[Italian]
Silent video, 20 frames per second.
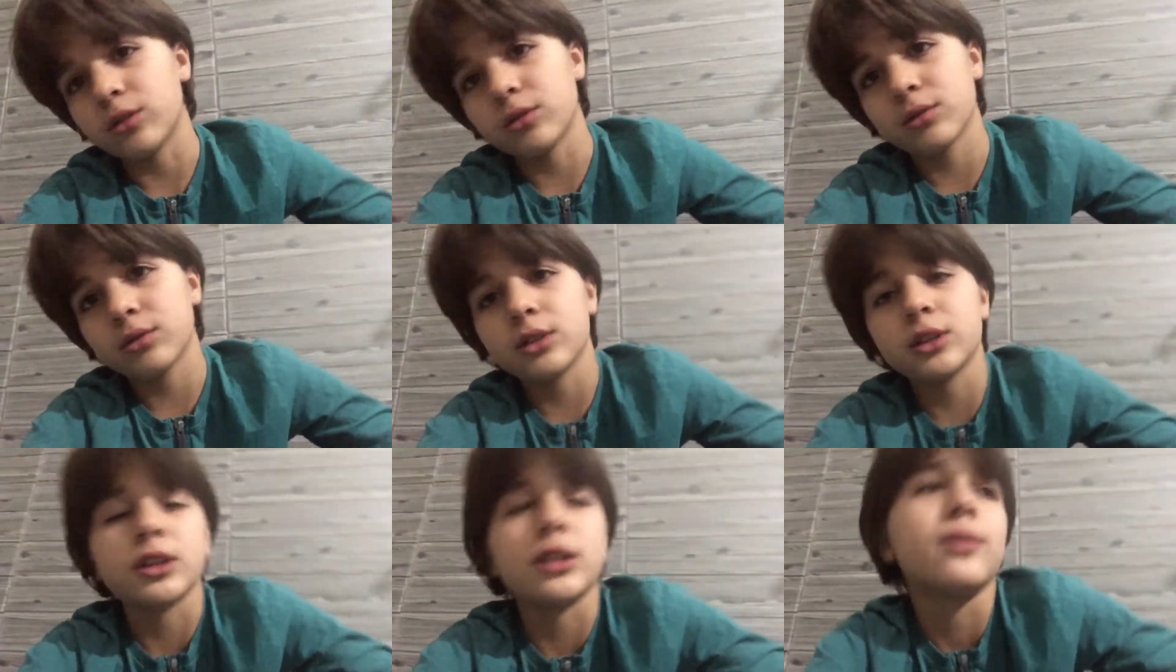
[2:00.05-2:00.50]

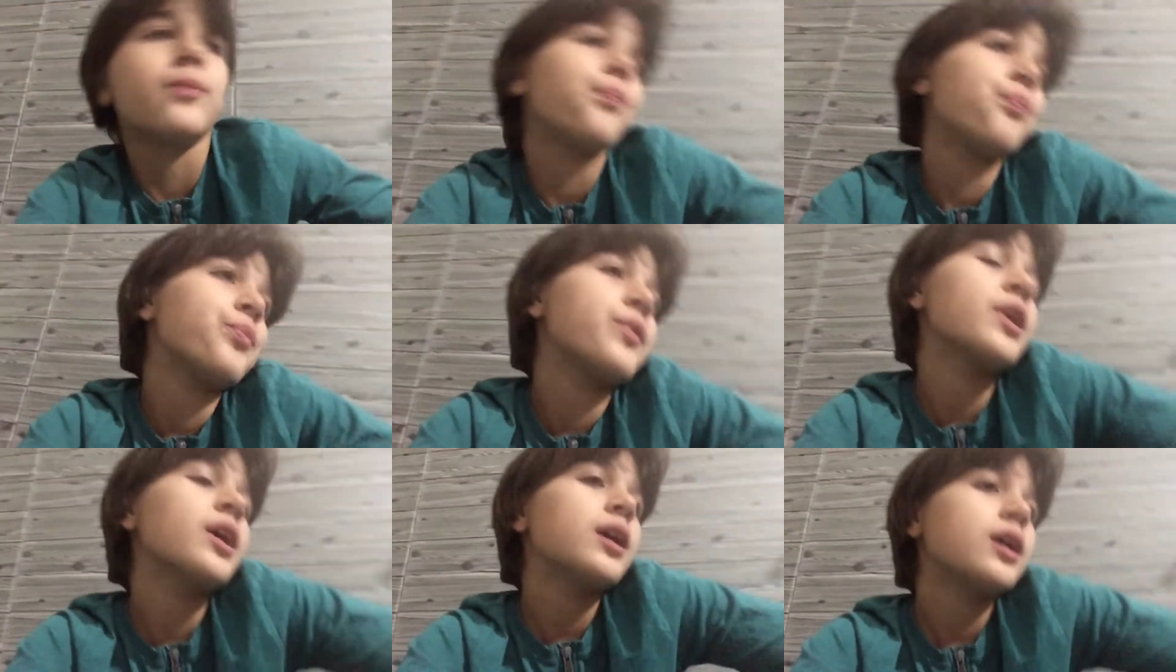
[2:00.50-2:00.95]
Cioè.
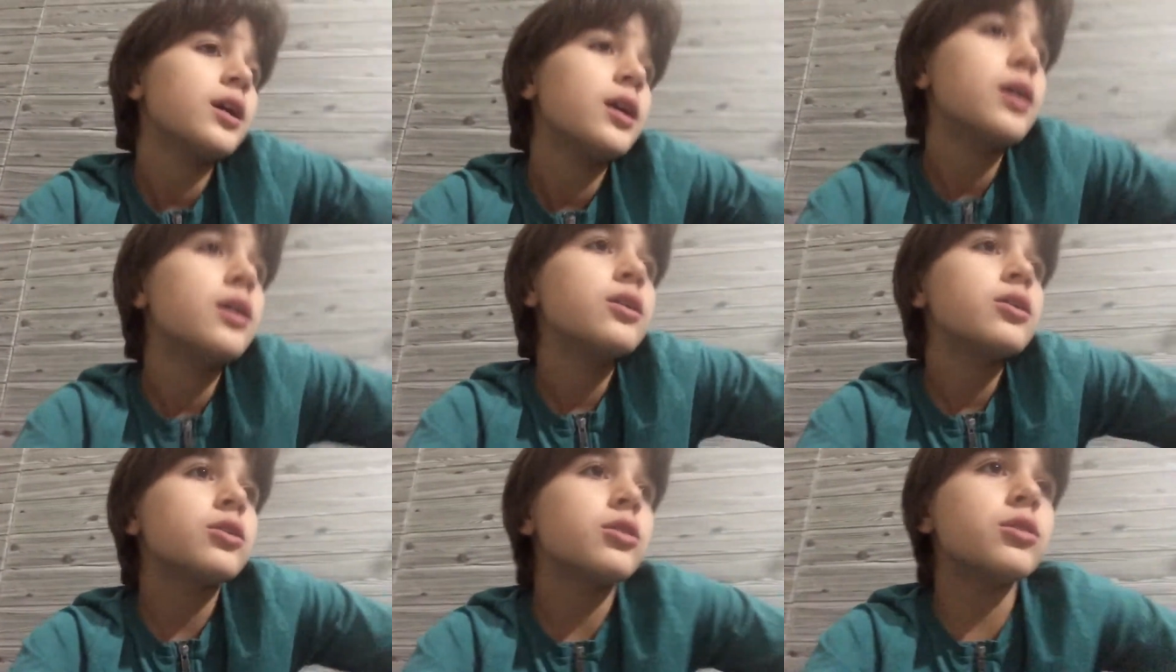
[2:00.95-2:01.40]

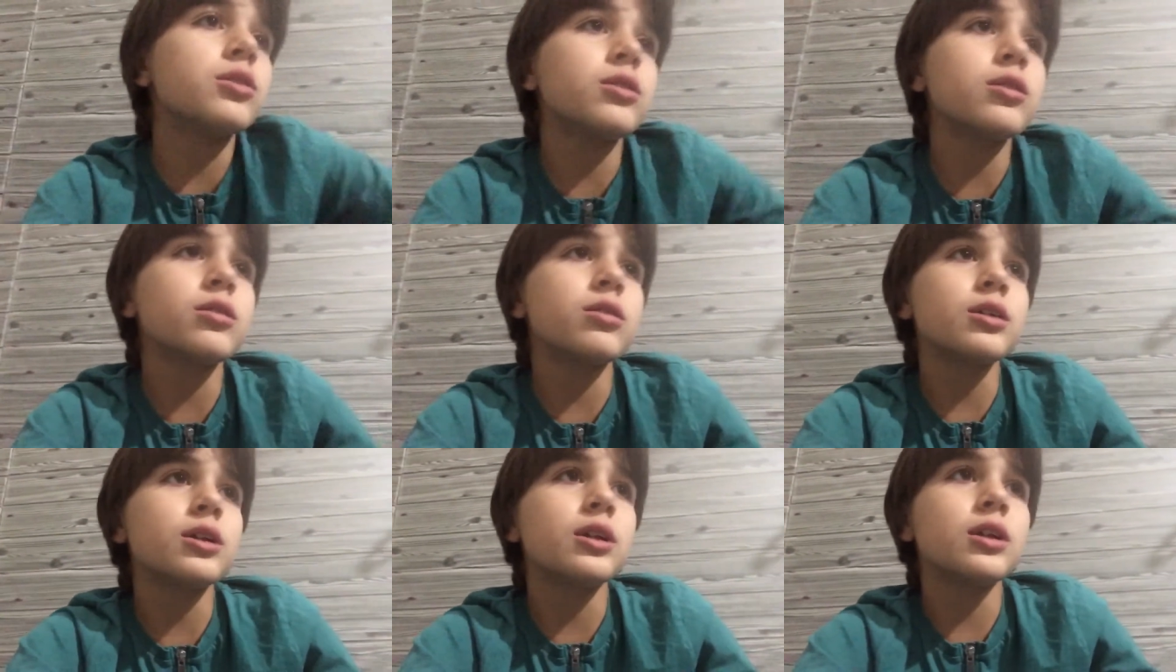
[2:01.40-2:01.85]

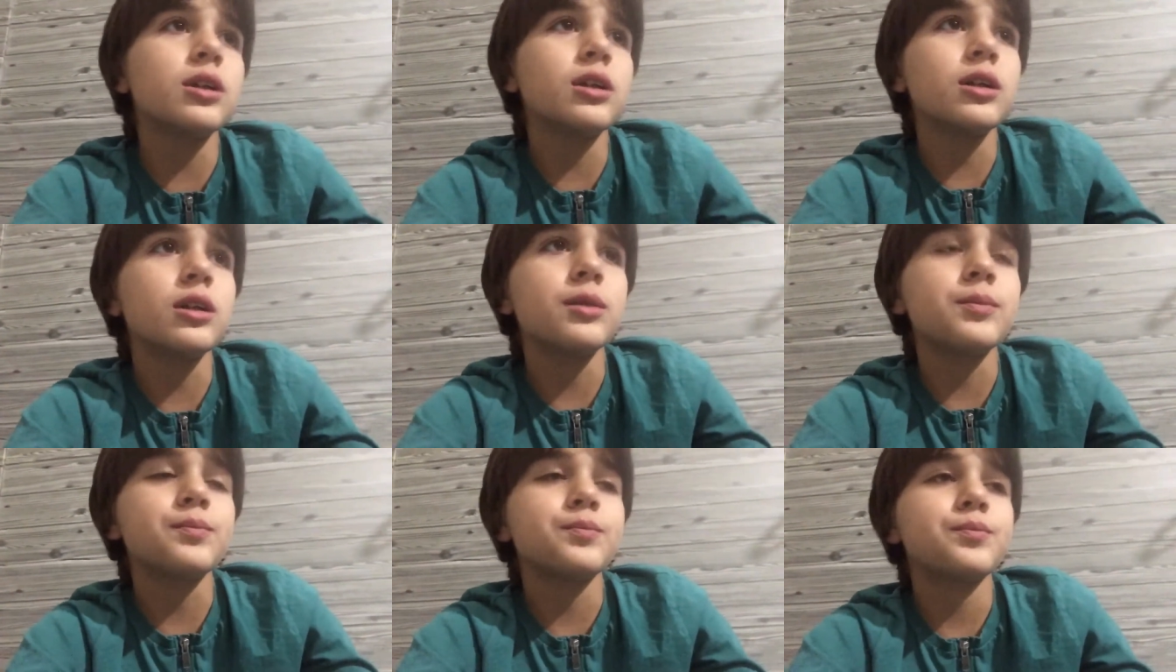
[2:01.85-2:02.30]
Comunque,